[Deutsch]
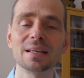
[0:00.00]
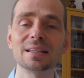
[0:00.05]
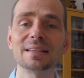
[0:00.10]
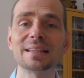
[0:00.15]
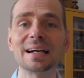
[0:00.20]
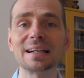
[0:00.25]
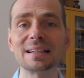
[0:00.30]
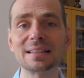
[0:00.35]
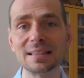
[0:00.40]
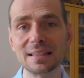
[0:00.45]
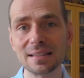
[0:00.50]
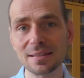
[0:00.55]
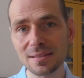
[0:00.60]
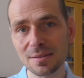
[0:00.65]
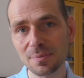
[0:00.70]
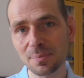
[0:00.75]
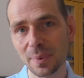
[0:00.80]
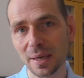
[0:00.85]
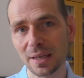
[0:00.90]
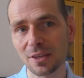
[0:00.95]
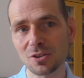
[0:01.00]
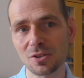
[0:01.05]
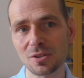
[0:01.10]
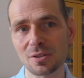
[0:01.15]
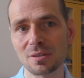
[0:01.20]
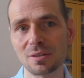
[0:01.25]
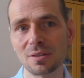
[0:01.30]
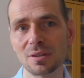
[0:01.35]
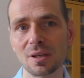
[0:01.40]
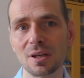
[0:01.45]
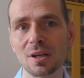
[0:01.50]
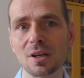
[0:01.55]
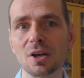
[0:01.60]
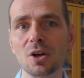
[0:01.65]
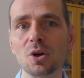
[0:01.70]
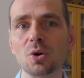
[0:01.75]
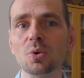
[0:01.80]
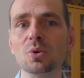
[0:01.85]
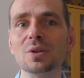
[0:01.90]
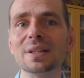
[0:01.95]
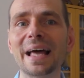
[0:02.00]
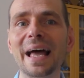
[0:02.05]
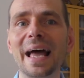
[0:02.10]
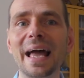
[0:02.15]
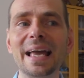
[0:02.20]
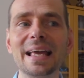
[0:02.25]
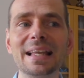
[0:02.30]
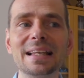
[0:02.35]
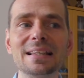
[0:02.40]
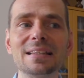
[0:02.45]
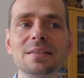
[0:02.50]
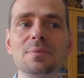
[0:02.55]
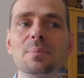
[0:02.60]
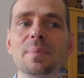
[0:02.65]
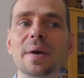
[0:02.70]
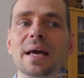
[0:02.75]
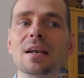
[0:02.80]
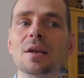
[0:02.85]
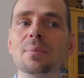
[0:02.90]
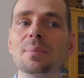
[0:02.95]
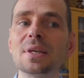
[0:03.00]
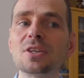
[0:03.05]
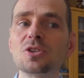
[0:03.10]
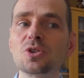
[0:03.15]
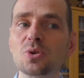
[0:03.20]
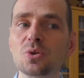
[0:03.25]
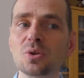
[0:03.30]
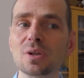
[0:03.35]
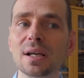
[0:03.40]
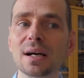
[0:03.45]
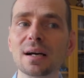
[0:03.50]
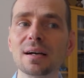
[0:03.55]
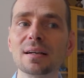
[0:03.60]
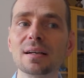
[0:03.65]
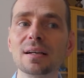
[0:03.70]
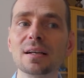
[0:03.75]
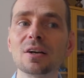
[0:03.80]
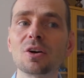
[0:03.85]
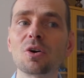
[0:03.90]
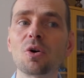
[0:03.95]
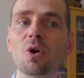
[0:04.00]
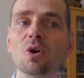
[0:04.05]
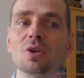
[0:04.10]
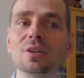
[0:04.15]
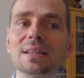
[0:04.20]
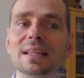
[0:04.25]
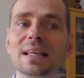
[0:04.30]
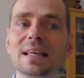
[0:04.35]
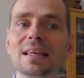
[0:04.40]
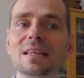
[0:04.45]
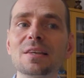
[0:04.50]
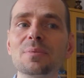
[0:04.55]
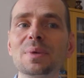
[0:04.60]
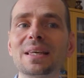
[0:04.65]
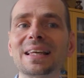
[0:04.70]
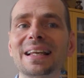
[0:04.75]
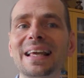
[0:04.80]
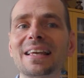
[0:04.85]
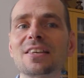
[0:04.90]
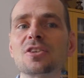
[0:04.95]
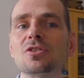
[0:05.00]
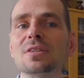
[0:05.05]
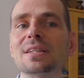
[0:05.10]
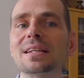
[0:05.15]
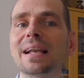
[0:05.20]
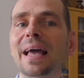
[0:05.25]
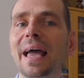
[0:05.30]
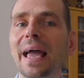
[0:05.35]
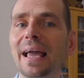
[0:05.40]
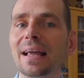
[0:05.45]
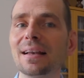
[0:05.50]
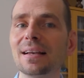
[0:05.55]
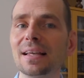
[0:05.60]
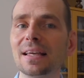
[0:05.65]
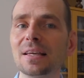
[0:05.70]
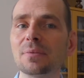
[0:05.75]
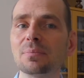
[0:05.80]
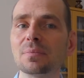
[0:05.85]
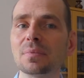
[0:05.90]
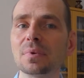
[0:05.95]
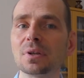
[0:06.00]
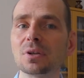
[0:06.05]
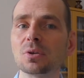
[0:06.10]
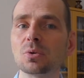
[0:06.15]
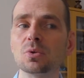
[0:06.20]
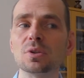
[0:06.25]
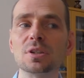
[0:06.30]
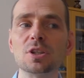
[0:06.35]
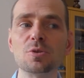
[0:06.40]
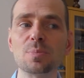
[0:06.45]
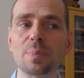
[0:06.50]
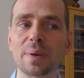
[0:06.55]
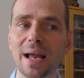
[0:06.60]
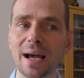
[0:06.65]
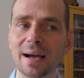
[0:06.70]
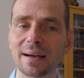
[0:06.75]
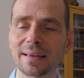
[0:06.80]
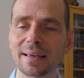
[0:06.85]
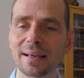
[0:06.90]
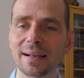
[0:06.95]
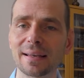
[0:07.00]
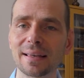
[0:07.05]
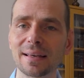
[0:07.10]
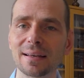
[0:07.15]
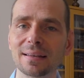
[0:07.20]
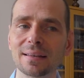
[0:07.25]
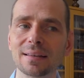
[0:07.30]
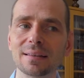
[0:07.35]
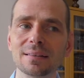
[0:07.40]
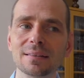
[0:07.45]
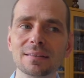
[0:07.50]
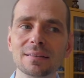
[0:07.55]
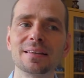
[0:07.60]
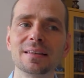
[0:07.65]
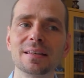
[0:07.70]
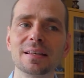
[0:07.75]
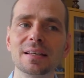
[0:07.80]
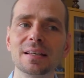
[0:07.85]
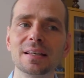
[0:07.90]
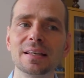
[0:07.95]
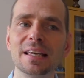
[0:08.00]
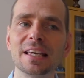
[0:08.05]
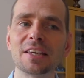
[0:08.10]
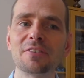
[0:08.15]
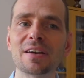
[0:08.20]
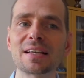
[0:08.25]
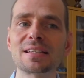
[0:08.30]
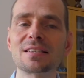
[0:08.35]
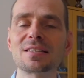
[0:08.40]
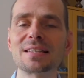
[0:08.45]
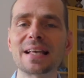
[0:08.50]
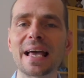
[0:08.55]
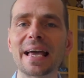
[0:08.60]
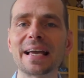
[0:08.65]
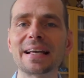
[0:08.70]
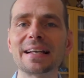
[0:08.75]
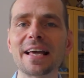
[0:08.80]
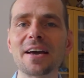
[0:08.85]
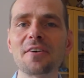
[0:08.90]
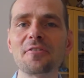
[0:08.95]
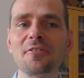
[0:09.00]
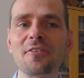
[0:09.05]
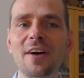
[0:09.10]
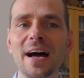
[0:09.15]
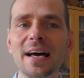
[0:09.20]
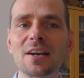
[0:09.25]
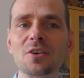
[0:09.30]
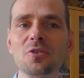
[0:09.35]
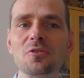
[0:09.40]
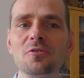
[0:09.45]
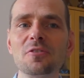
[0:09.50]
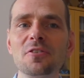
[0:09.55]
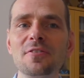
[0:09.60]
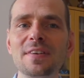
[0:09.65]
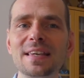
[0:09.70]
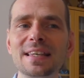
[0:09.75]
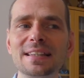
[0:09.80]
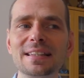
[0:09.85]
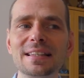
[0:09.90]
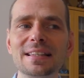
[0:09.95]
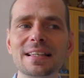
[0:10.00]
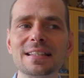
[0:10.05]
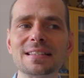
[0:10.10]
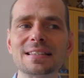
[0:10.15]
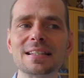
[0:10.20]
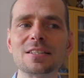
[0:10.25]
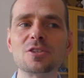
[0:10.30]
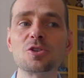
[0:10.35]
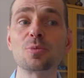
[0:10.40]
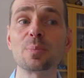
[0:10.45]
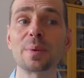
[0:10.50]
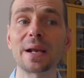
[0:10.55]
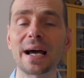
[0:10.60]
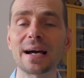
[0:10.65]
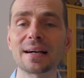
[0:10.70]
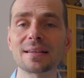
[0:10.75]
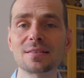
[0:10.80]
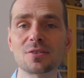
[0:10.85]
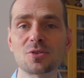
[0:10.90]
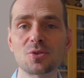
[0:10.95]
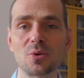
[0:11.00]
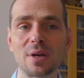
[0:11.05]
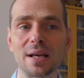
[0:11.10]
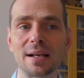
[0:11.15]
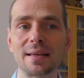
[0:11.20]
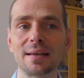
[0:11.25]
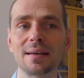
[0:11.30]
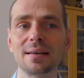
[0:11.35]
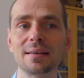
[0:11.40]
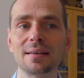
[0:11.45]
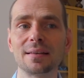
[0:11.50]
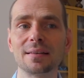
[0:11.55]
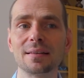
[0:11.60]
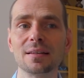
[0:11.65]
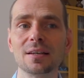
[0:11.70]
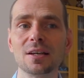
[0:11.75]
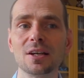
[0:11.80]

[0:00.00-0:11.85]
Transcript: Dank diesen Menschen und einigen meiner Mitschüler konnte ich mich recht schnell einleben und die Sprache erlernen. Ich weiß aus eigener Erfahrung, wie wichtig es ist, Sprachen zu erlernen